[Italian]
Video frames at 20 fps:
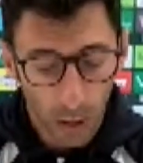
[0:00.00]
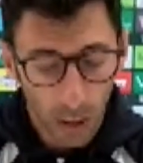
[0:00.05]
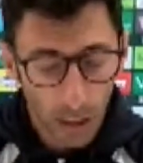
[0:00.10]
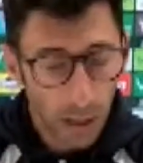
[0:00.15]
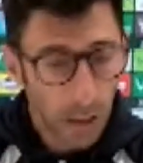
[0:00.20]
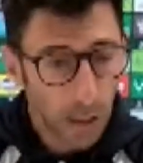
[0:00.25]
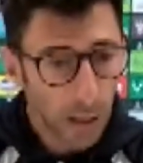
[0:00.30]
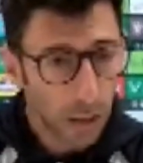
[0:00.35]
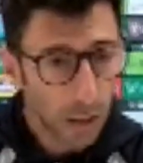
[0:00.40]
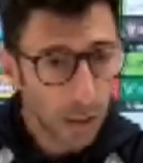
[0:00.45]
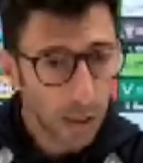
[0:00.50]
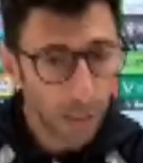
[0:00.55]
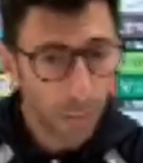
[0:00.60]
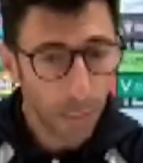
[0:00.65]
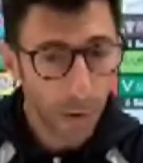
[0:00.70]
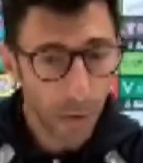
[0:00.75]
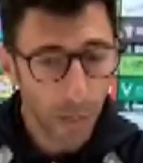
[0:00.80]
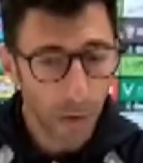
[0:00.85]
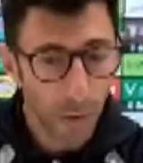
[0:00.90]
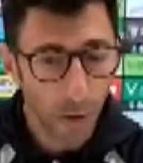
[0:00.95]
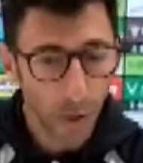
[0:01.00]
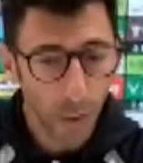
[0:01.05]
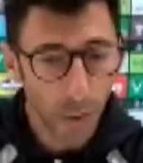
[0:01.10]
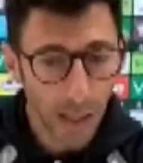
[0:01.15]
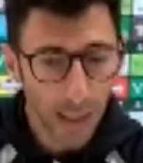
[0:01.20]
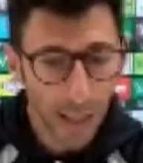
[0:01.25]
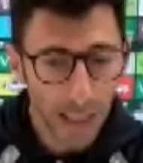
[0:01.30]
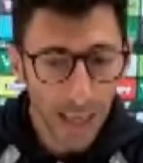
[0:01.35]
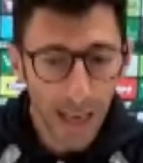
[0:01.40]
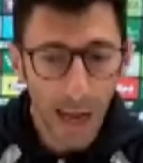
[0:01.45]
Ma ripeto,
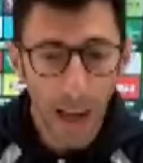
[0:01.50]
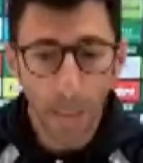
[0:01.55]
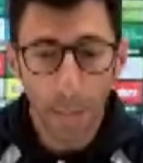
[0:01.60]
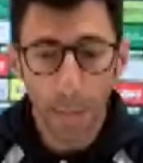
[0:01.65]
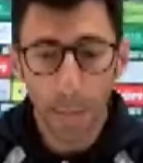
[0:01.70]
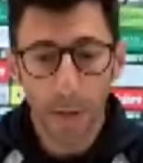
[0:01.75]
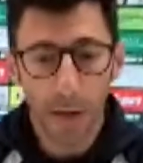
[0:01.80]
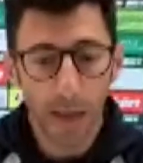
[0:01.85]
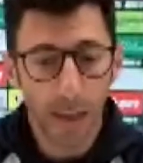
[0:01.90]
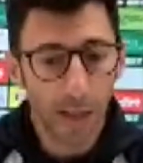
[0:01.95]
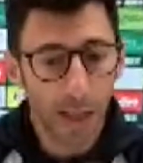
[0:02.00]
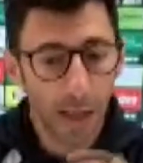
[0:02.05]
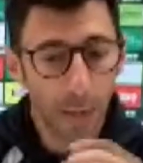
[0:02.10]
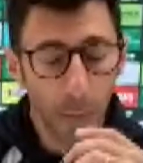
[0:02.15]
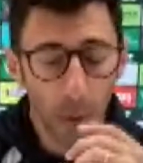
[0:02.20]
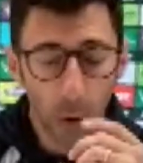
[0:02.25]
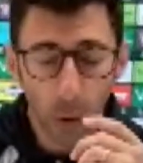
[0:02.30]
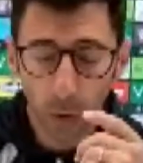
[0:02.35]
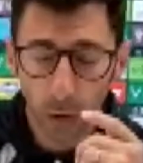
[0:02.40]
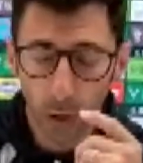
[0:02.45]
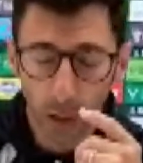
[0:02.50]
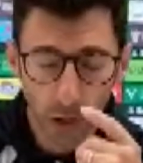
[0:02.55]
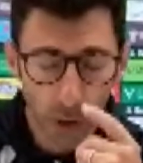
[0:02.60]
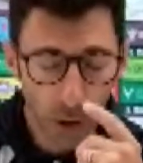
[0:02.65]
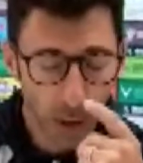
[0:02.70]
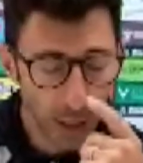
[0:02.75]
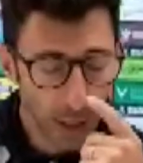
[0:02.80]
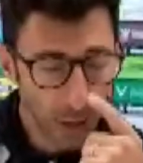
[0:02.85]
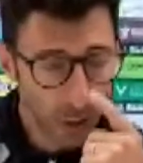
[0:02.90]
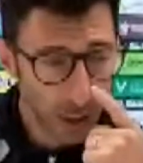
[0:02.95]
eh, per quanto riguarda i
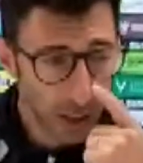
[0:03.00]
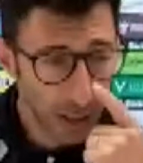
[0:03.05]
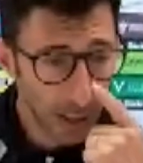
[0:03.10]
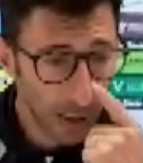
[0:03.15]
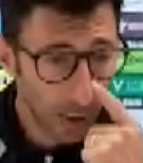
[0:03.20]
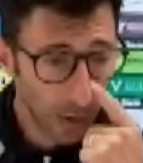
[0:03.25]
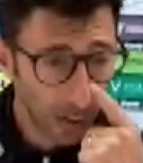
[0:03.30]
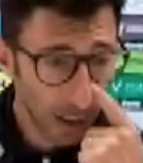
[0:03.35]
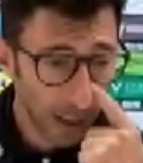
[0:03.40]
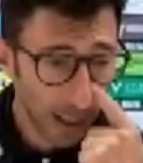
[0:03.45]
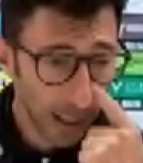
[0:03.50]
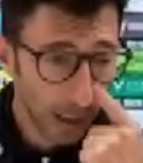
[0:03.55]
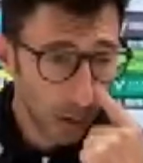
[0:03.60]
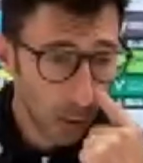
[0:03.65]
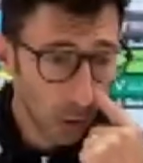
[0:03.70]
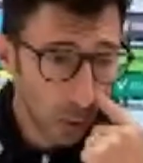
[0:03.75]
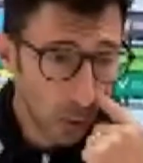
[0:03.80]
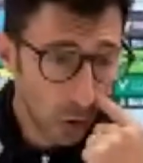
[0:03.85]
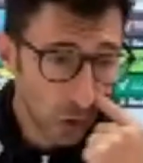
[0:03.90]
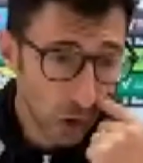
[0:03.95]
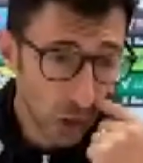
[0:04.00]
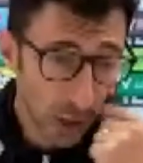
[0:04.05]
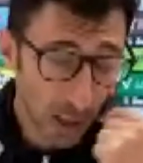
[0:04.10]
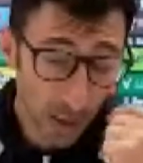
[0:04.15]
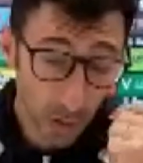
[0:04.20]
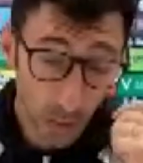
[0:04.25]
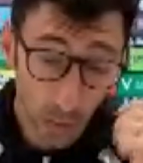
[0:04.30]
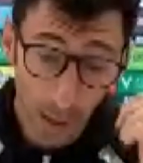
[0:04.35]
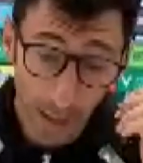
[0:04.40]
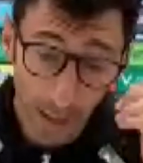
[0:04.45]
cambi dei moduli, eccetera, eccetera,
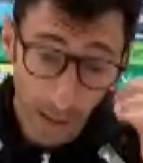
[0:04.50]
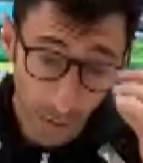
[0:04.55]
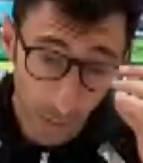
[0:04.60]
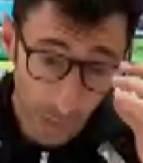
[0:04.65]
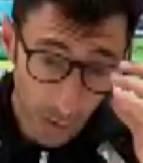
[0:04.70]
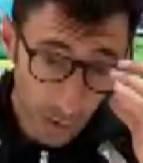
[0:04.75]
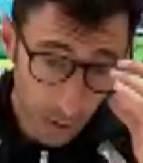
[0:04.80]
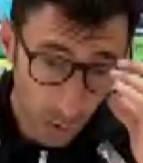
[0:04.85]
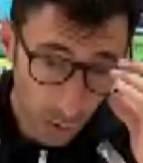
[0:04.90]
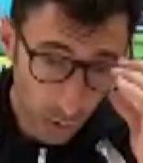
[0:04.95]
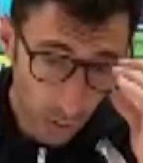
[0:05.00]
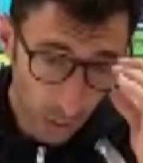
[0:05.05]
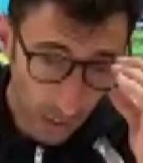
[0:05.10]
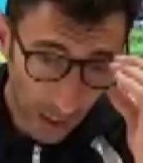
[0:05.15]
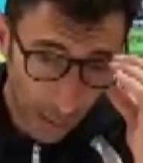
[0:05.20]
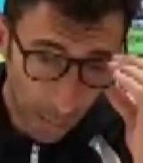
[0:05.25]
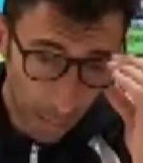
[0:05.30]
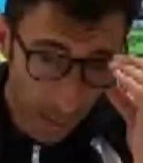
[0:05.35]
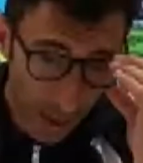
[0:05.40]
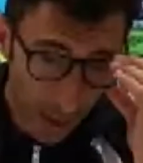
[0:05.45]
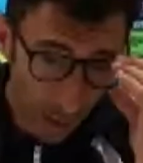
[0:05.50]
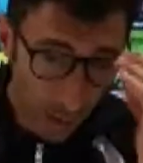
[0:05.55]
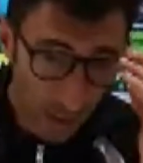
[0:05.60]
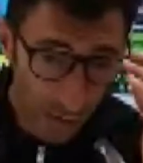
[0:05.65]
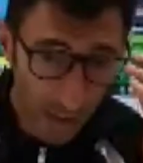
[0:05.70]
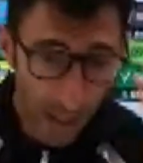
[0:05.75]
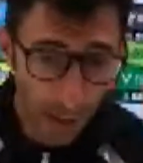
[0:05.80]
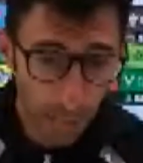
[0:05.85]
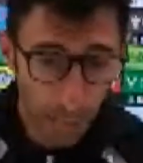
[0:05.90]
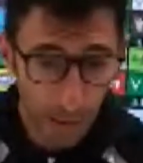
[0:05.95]
oltre che conosci le squadre,
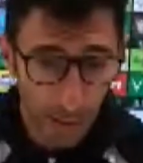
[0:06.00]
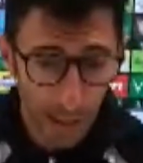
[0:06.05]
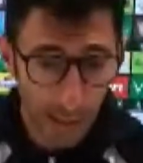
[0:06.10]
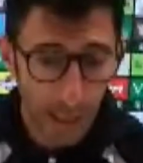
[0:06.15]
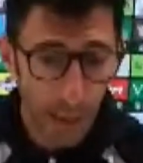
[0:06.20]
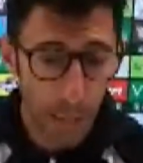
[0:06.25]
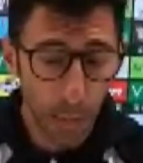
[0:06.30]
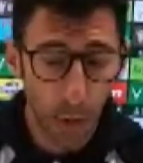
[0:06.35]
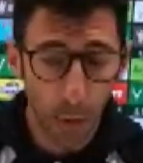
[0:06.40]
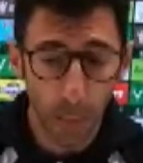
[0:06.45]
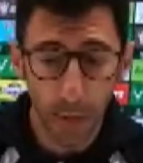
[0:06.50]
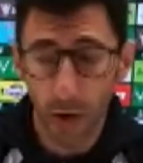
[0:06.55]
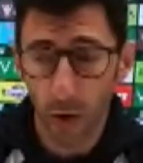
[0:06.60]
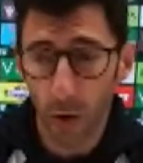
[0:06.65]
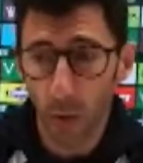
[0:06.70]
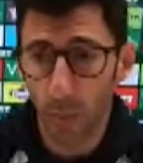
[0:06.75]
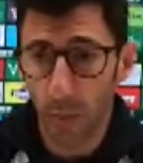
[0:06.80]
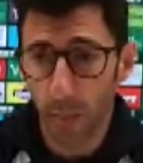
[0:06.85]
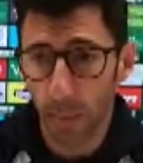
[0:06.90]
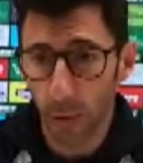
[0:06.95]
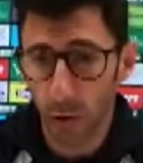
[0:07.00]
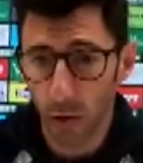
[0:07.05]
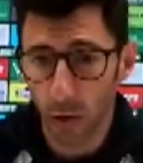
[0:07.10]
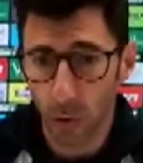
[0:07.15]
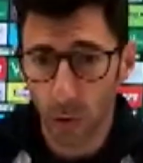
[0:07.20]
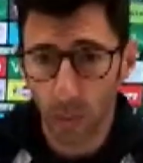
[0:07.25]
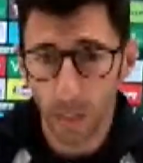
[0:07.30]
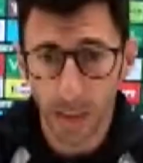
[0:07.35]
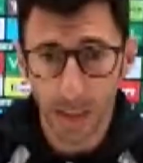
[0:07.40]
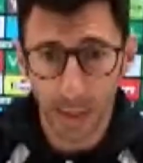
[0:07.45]
quando cambiano interpreti sai
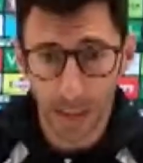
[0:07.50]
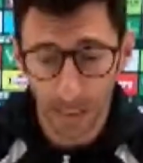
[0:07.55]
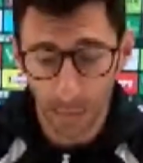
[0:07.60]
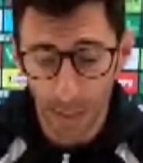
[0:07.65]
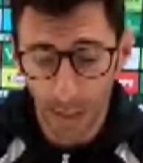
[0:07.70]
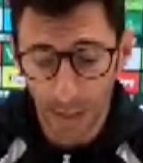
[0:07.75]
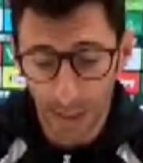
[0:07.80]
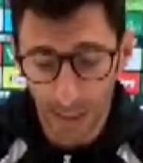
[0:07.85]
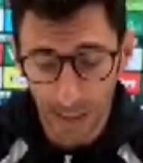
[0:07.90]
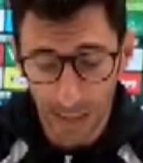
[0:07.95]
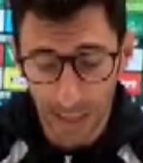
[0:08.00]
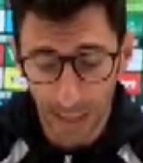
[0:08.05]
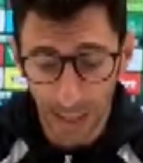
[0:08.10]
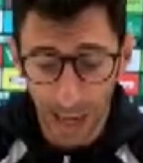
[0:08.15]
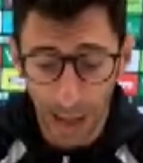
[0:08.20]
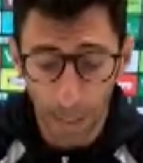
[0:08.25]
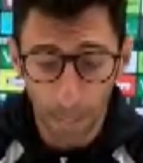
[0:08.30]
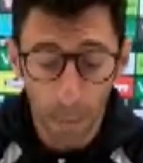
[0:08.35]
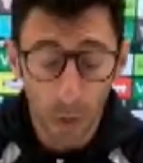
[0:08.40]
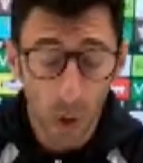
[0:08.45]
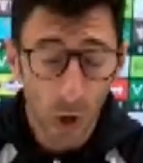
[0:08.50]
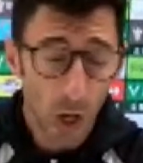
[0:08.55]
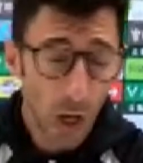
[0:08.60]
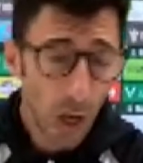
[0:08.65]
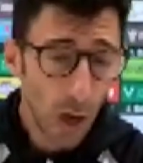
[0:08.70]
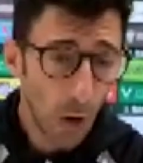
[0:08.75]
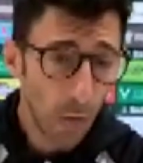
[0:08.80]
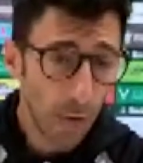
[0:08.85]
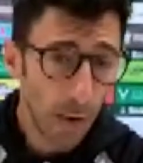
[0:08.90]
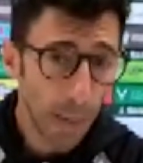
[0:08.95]
più o meno come possono mes-
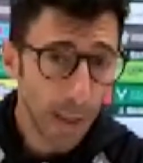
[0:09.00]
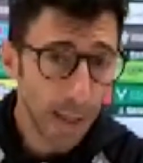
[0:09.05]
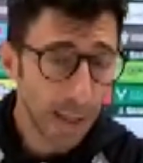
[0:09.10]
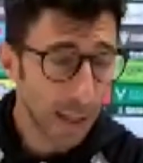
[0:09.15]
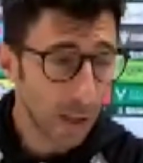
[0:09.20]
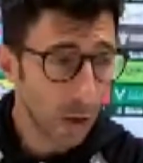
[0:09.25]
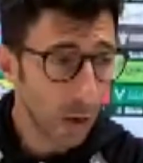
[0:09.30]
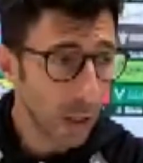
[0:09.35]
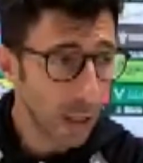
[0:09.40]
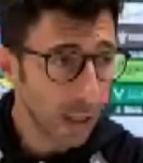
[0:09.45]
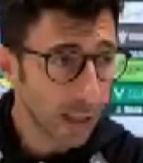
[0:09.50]
mettersi in campo.